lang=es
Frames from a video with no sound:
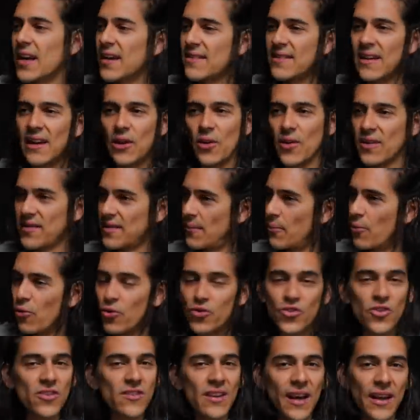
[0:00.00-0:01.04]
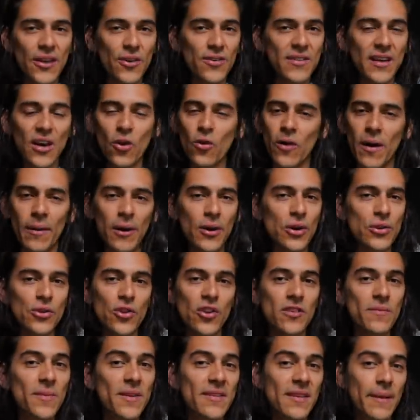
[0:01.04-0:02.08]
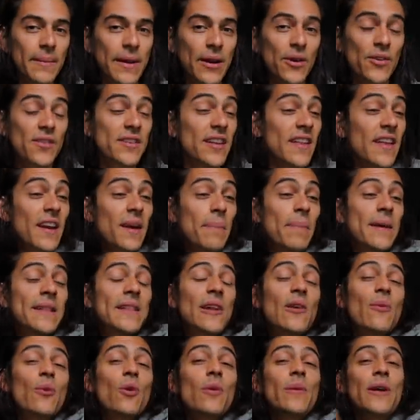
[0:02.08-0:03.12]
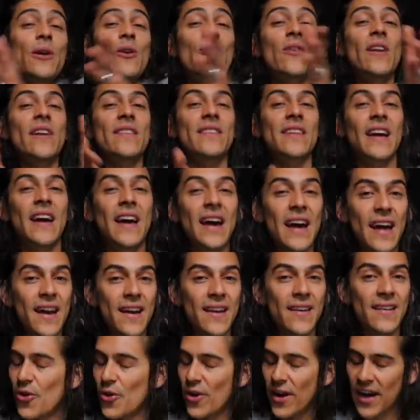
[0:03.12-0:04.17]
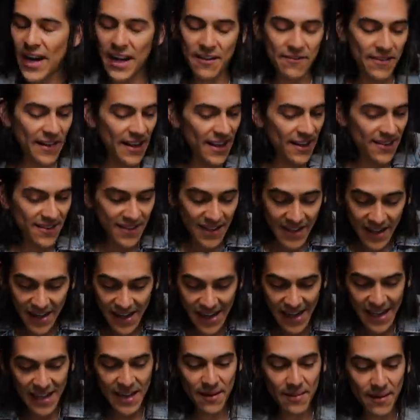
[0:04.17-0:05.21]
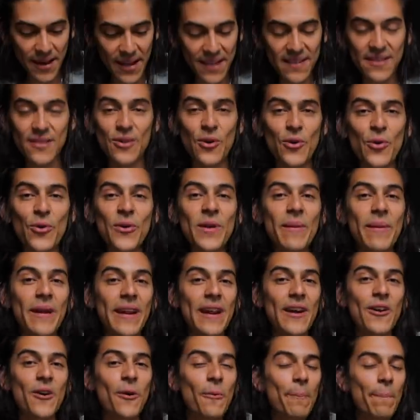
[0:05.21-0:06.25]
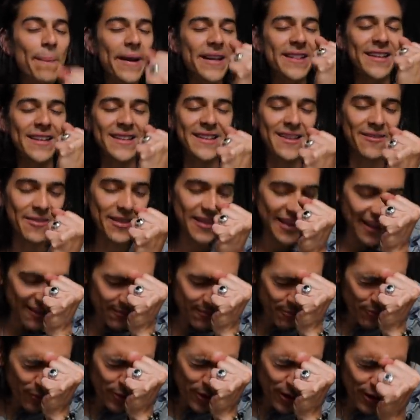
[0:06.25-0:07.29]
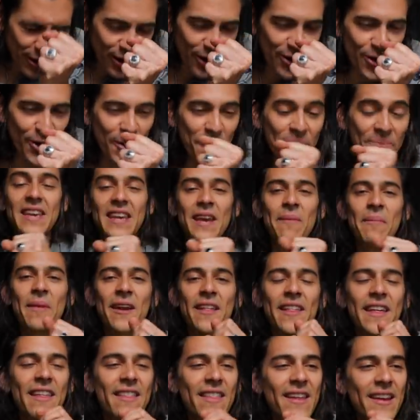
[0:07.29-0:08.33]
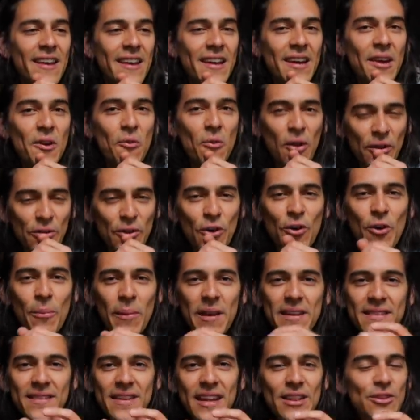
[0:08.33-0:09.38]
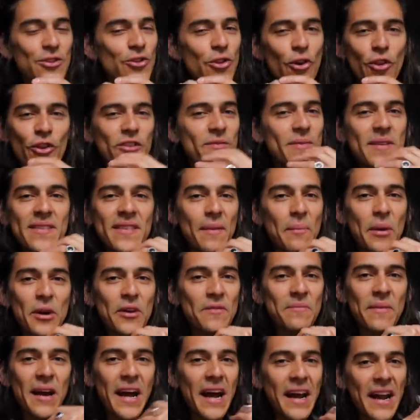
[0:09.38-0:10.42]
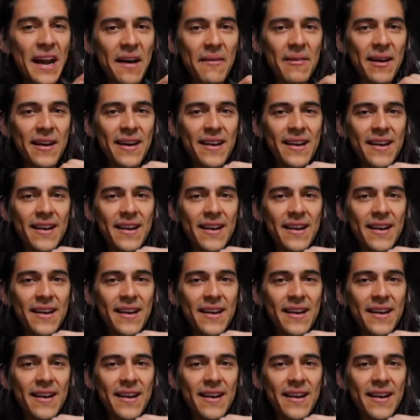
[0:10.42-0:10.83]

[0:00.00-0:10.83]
que salió hace muchos años que jugaba con todos mis amigos y de repente lo volvieron a sacar. Con gráficas increíbles, con un nivel de competitividad muy loco y en verdad cuando comencé todos mis amigos me ganaban,